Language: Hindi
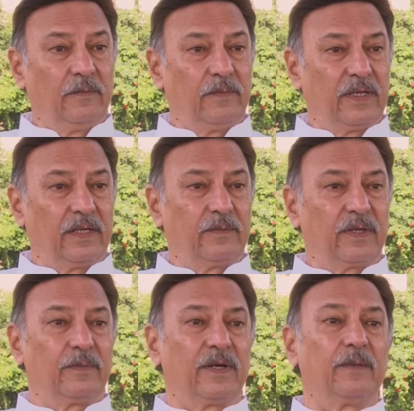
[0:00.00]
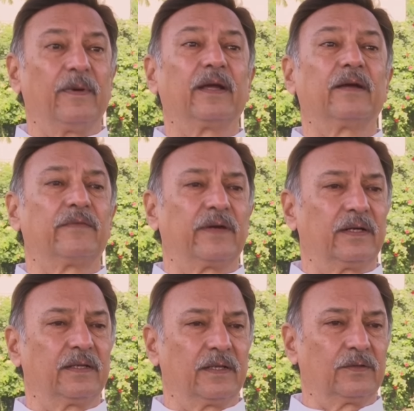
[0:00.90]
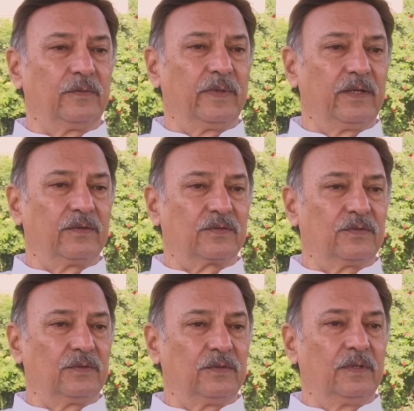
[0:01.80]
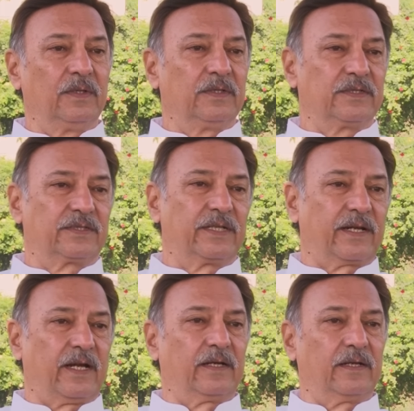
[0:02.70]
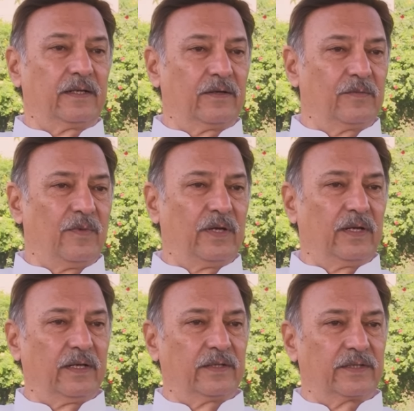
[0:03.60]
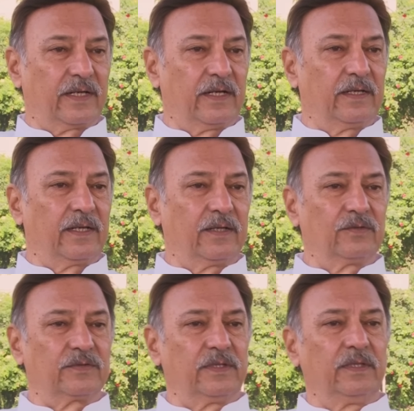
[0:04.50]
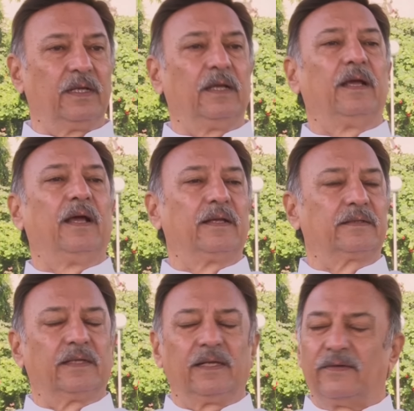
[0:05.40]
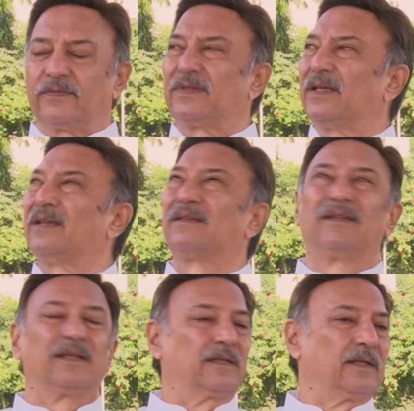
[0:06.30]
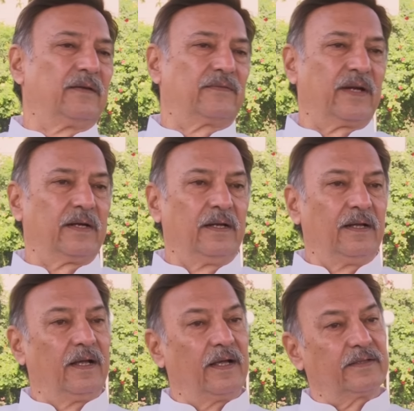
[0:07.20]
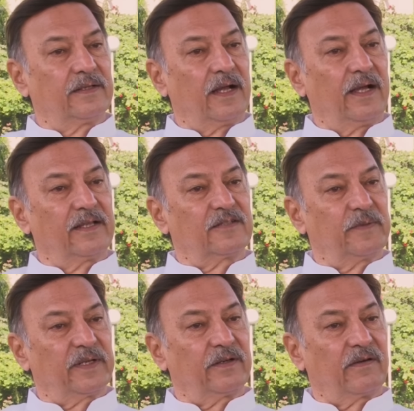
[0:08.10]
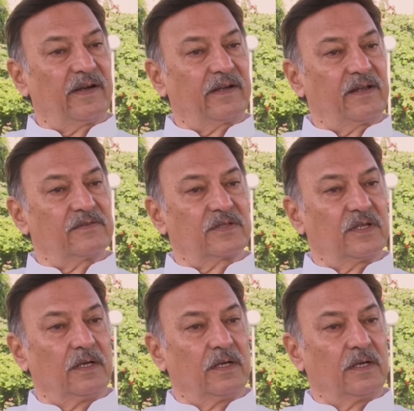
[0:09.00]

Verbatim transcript: मैंने मेरे बड़े भाई का फ्रेंड था तो मैंने उसको शेक हैंड कर गुड मॉर्निंग करके शेक हैंड किया तो उसने ऐसे लेफ्ट से ऐसे देखते लेफ्ट हैंड ऐसे आई एक्सपेक्ट योर राइट हैंड सर